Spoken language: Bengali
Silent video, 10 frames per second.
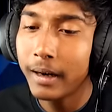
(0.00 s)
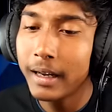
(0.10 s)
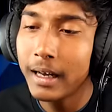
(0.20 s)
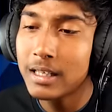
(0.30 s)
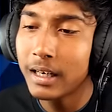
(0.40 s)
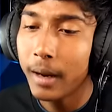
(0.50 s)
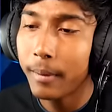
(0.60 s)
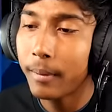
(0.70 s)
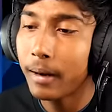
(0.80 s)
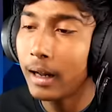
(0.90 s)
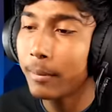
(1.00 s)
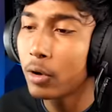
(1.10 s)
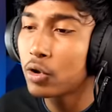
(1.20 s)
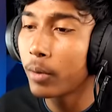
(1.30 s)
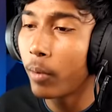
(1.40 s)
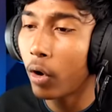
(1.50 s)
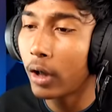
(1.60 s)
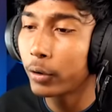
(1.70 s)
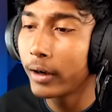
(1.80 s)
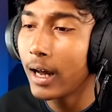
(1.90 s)
বাকি ঠিক আছে এবার আমার লাগবে হচ্ছে ওই বড়
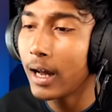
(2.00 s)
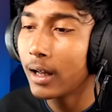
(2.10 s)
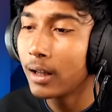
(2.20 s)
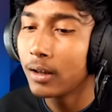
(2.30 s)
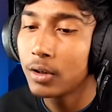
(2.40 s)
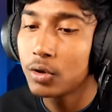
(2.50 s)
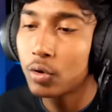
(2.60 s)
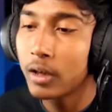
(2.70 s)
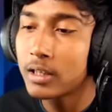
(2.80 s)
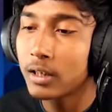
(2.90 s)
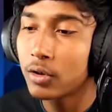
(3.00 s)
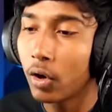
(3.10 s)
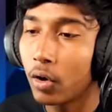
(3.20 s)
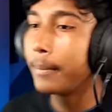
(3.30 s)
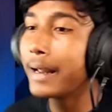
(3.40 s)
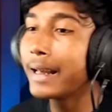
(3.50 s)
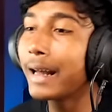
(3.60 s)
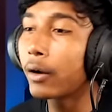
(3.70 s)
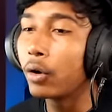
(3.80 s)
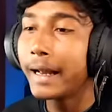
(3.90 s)
হাতুড়িটা চলে এসছে চলো ভাই এ
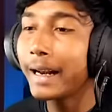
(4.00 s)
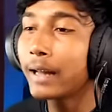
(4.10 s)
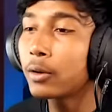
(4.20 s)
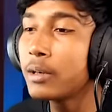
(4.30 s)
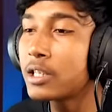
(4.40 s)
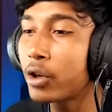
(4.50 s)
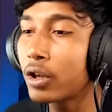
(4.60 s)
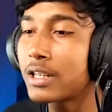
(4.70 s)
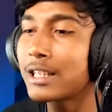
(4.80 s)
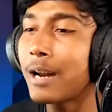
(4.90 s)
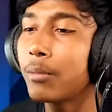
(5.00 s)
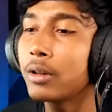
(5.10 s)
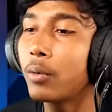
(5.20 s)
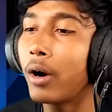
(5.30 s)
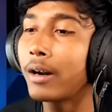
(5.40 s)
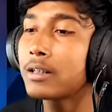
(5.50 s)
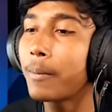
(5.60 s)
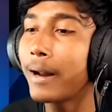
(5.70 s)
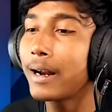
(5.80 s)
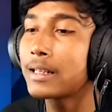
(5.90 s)
দেখো এখানে এত বৃষ্টি হচ্ছে তার মধ্যে ওয়াটার
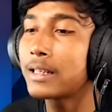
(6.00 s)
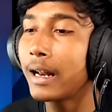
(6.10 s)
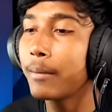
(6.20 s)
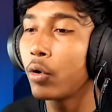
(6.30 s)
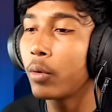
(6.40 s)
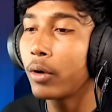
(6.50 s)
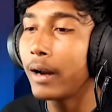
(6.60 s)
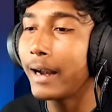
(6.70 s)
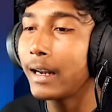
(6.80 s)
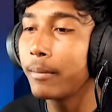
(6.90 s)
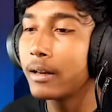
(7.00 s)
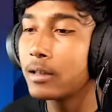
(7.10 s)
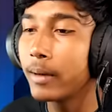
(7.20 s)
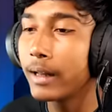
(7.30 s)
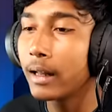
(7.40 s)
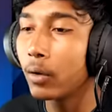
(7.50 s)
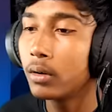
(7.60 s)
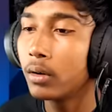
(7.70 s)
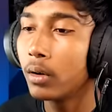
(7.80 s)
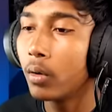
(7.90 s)
সাপ্লাই এসছে আর আমি ওর উপরে লাইটিং মেরেছি ভাই এ দেখো
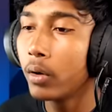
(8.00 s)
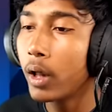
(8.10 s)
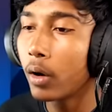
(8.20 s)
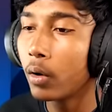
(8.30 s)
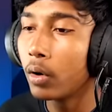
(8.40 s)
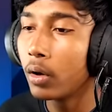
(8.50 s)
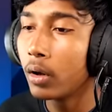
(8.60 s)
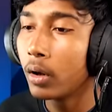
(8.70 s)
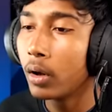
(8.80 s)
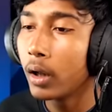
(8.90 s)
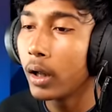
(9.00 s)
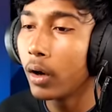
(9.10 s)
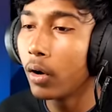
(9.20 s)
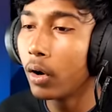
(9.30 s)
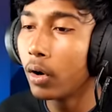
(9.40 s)
কি দেখো হ্যালো